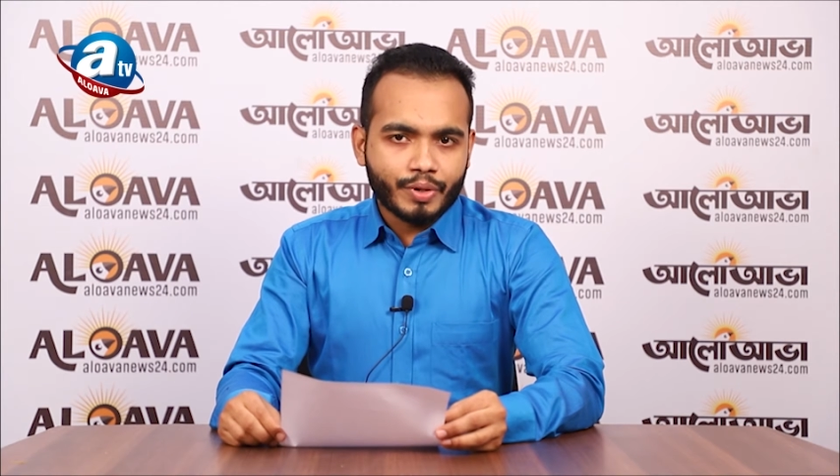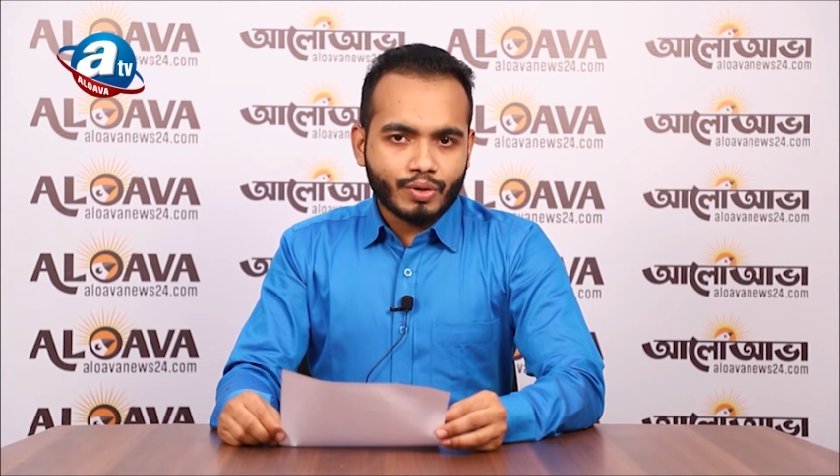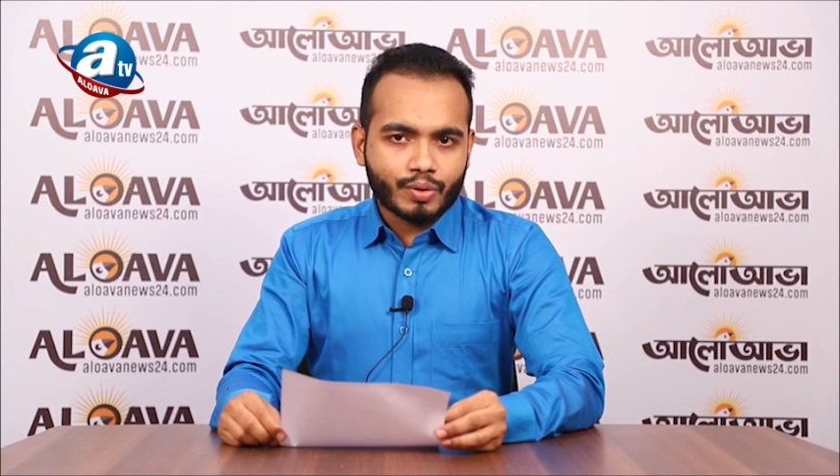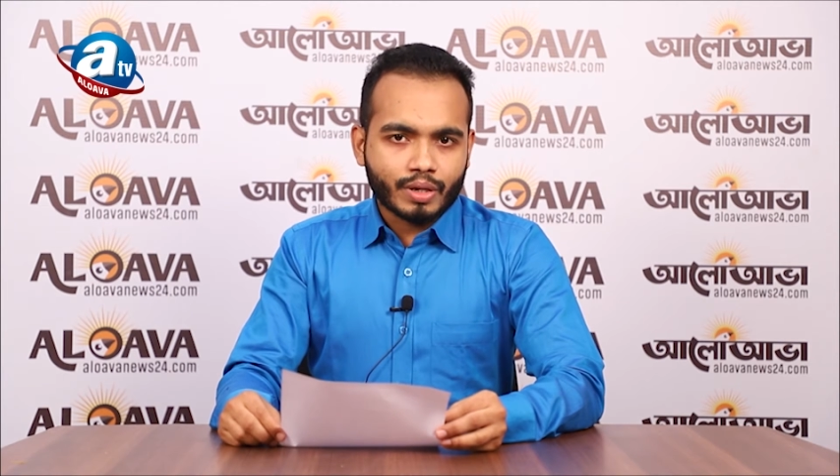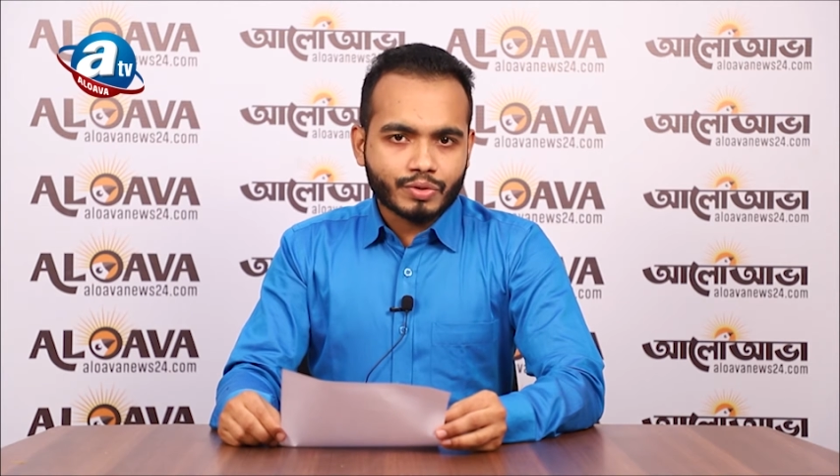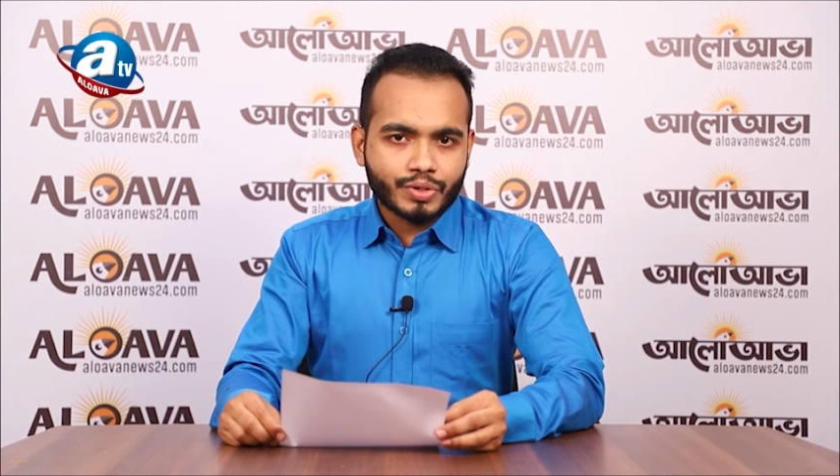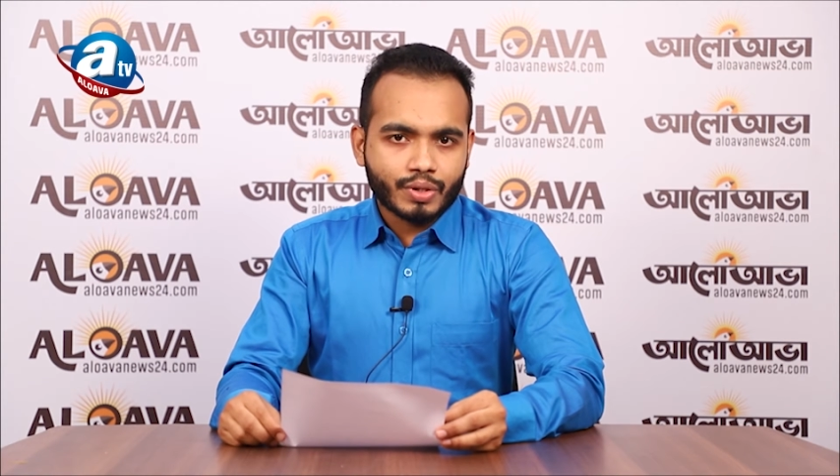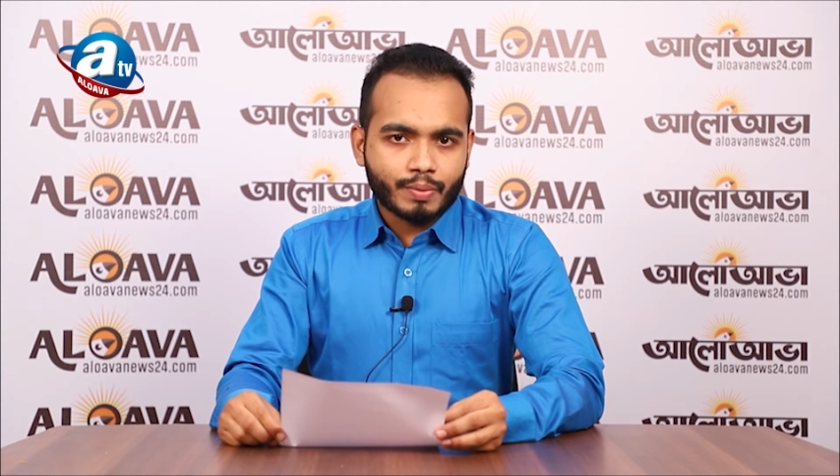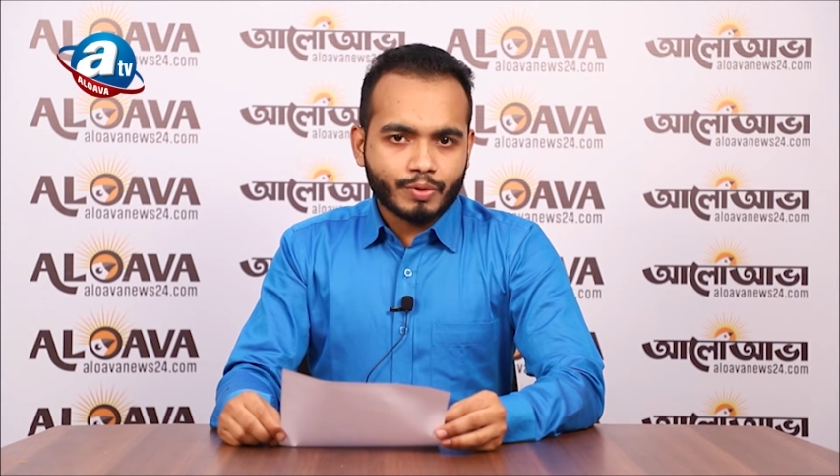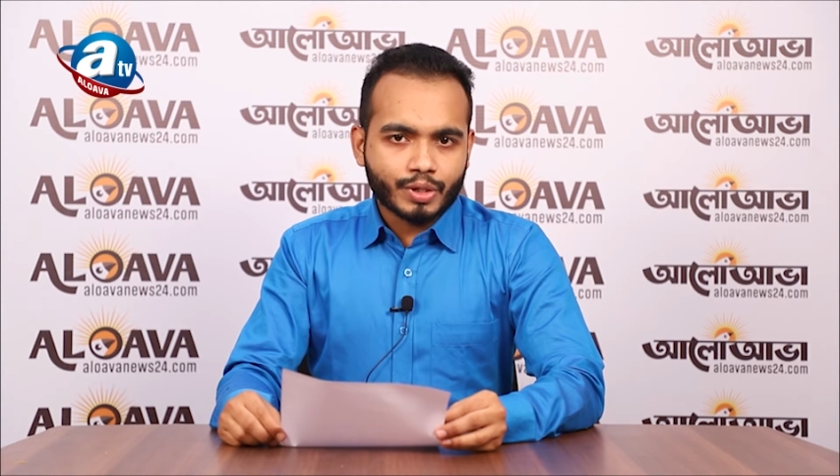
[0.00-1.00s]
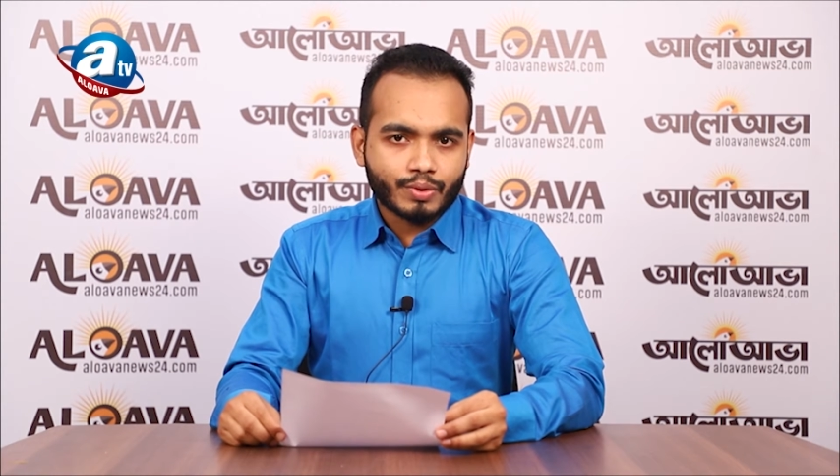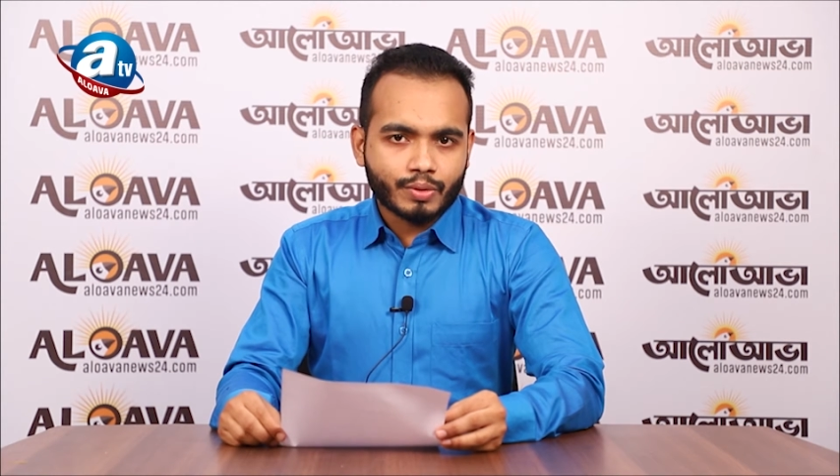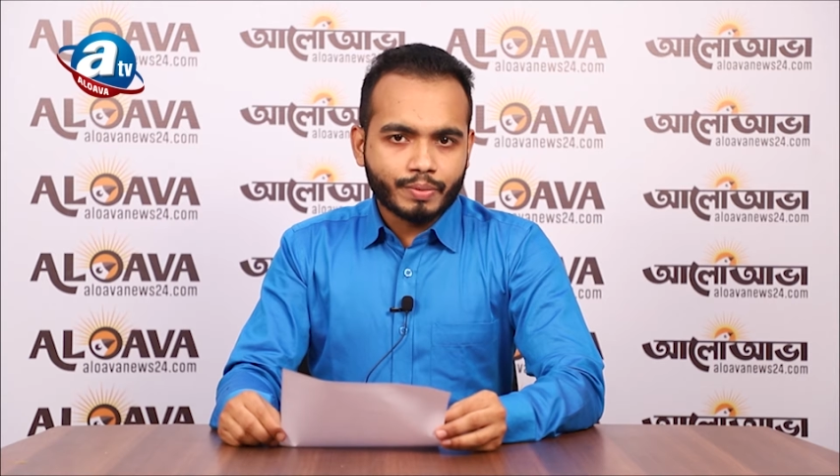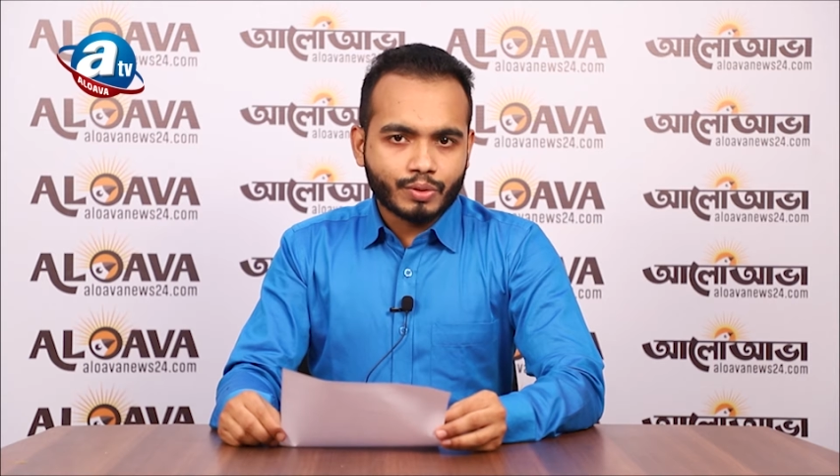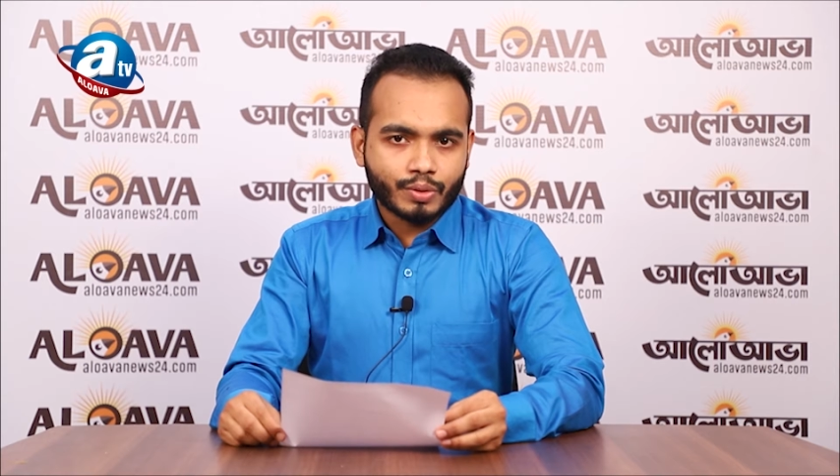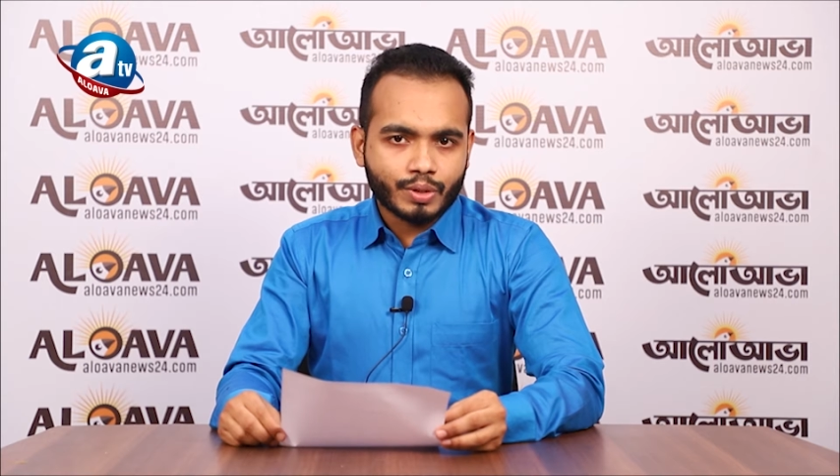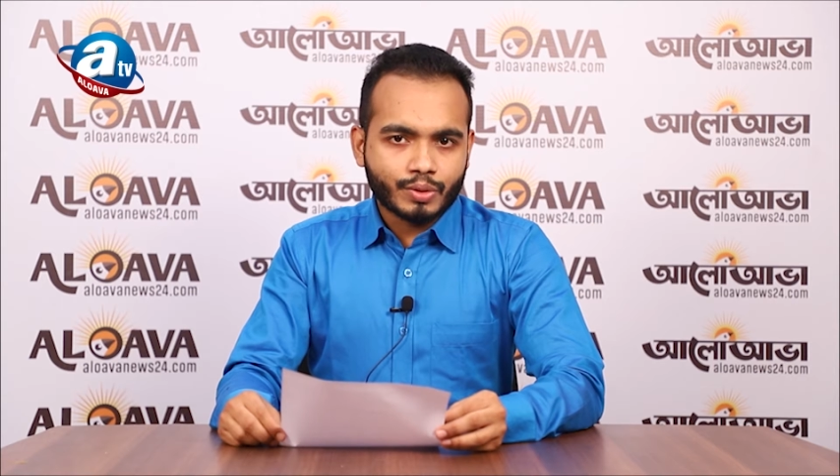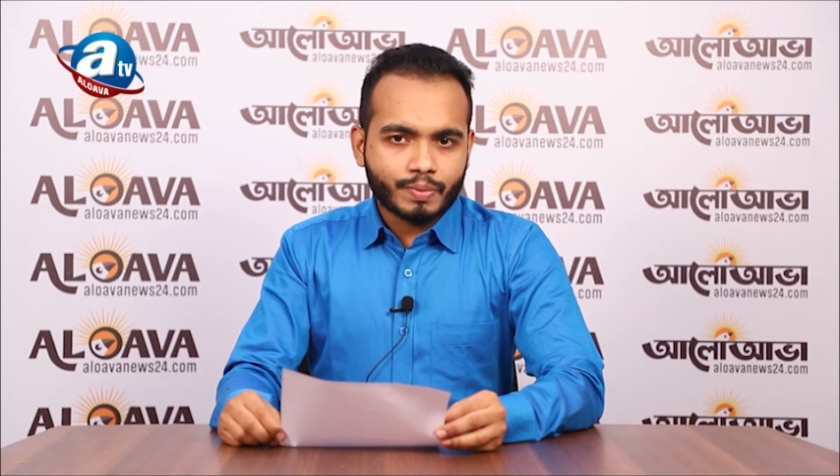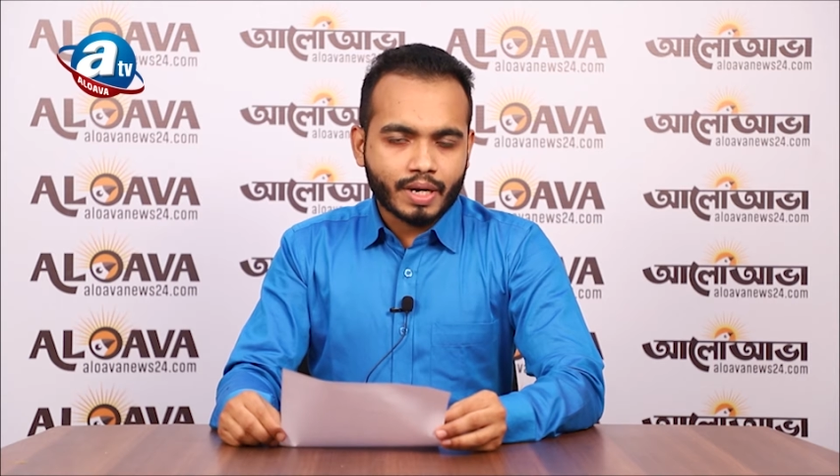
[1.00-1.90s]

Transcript: মেয়র ও কাউন্সিলর পদে কোনো বিতর্কিত